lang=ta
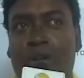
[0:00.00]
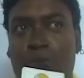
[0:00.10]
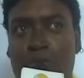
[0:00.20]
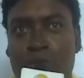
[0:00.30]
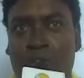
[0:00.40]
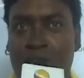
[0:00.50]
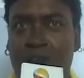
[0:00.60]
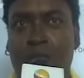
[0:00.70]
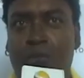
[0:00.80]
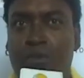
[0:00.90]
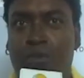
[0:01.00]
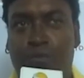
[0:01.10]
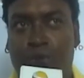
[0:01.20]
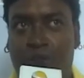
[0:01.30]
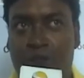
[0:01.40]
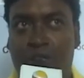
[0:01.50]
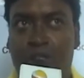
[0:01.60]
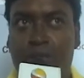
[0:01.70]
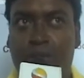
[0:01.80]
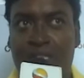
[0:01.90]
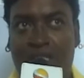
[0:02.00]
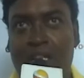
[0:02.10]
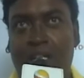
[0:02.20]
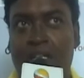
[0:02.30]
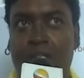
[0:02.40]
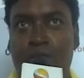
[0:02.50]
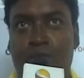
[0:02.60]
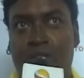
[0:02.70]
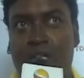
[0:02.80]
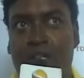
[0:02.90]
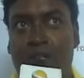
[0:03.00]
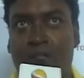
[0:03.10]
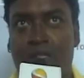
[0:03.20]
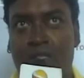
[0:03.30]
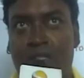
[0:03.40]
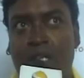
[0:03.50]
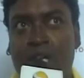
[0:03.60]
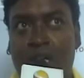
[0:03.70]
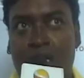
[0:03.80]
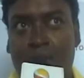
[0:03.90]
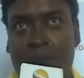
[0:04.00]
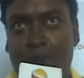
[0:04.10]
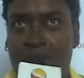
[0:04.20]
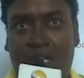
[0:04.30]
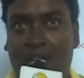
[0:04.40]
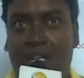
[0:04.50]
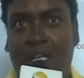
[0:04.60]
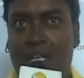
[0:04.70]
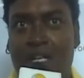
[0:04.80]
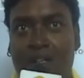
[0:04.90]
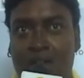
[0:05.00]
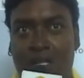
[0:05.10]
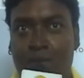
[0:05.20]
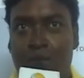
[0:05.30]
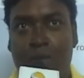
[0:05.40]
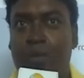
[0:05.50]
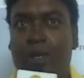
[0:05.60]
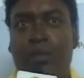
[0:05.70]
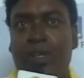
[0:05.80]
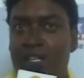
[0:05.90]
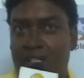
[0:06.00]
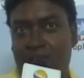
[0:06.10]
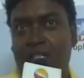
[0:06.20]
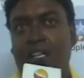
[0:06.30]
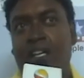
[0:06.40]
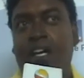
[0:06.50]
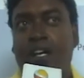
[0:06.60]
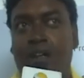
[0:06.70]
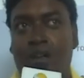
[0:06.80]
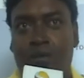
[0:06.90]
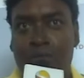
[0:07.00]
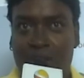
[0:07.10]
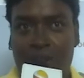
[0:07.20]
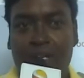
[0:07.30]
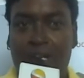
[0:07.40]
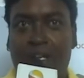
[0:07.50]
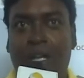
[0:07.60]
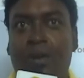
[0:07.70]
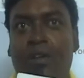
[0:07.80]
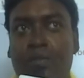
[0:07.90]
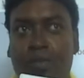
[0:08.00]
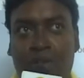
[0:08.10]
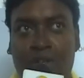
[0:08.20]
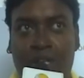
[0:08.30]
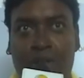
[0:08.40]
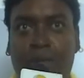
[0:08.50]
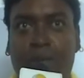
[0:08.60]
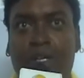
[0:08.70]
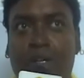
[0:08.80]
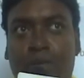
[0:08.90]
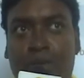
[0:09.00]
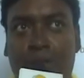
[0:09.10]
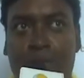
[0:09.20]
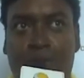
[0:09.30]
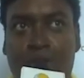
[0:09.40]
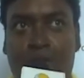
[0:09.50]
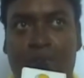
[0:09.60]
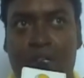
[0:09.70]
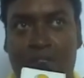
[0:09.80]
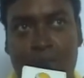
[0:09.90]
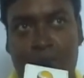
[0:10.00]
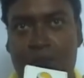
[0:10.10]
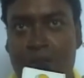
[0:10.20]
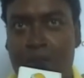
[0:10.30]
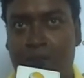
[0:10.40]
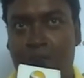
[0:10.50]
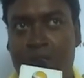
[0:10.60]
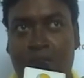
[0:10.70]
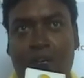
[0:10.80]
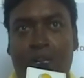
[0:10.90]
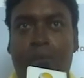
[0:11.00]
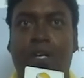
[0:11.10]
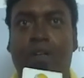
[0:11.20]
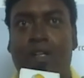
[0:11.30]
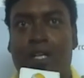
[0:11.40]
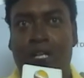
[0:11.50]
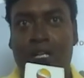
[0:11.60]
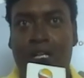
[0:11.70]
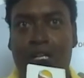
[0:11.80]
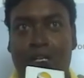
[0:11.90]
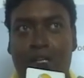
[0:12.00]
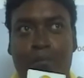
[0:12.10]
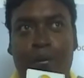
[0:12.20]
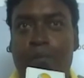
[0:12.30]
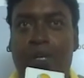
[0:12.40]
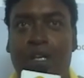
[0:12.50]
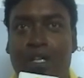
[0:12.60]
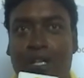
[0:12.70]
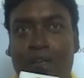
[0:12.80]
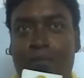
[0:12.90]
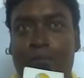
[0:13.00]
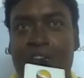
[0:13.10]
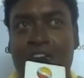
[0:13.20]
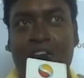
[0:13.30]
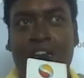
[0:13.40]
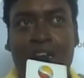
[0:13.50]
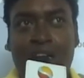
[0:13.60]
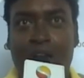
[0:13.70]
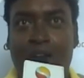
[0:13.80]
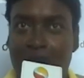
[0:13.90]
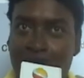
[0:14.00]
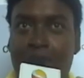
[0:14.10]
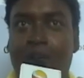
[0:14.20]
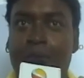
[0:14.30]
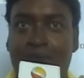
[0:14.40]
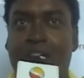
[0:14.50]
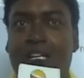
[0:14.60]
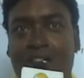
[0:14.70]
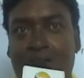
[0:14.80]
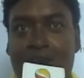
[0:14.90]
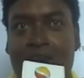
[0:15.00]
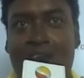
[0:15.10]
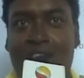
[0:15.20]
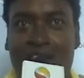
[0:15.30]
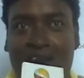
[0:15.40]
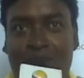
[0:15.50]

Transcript: இருக்கும் ரொம்ப யதார்த்தமாக ஷூட் பண்ணோம் அதாவது பஸ் ஸ்டாண்டில் எடுக்கும்போது நாங்கள் வந்து பர்மிஷன் கேட்டலாம் அங்கே அங்கே நம்ம ஒன்றுமே பண்ண முடியாது ரொம்ப லைவாக நாங்கள் கேமரா வைப்போம் லைவாக பண்ணிகிட்ருப்போம் இப்போ ஃபார் எக்ஸாம்பிள் ஹீரோ வந்து இந்த வாட்டர் பாக்கெட் விற்கிற கேரக்டர் பாப்கார்ன் இதெல்லாம் விற்பார் அவர் ரியலாகவே பஸ்ஸெல்லாம் ஏறி விற்றுட்டு இருந்தார்